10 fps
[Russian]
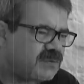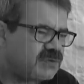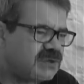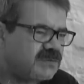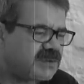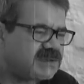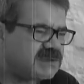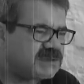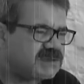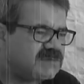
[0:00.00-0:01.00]
прочие
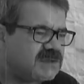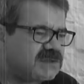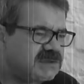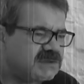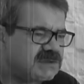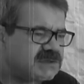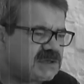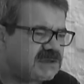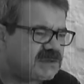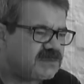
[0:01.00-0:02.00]
процессы, связанные с
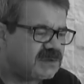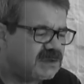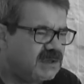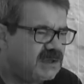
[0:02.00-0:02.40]
кадрами